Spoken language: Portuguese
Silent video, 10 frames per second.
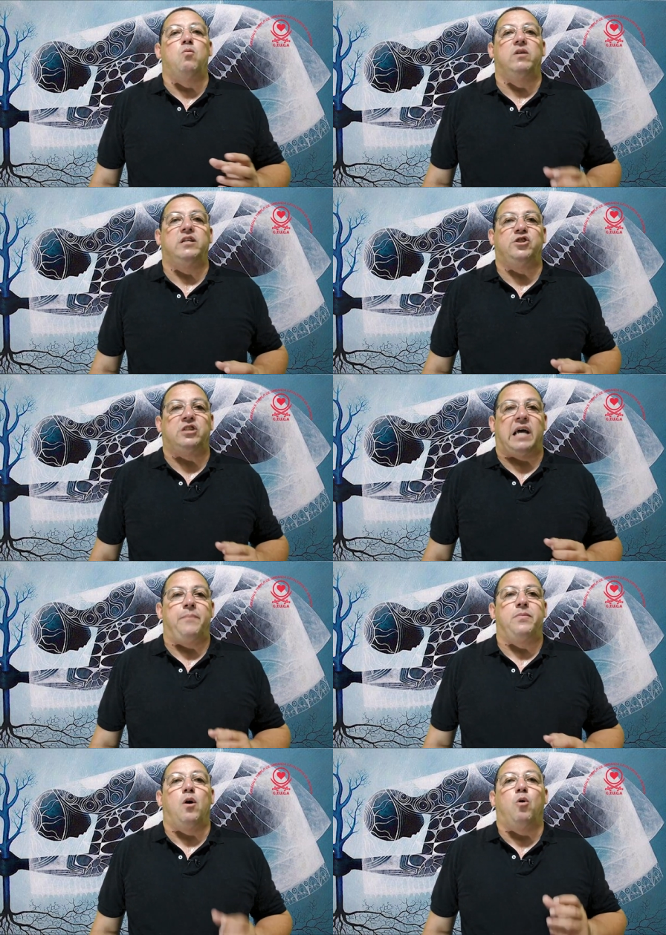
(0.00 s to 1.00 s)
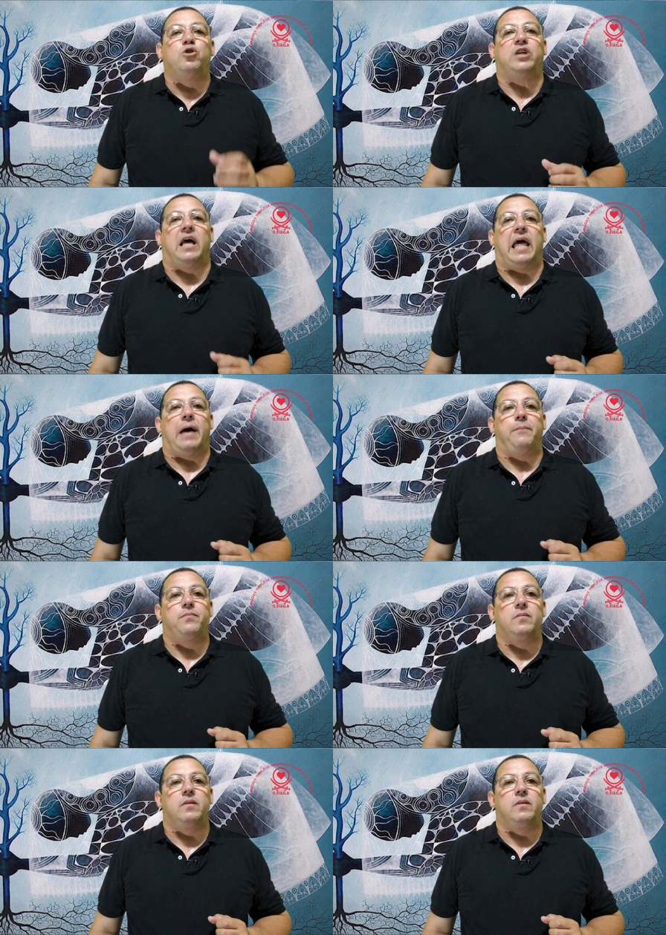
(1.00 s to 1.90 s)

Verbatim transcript: o orixá Oxalá.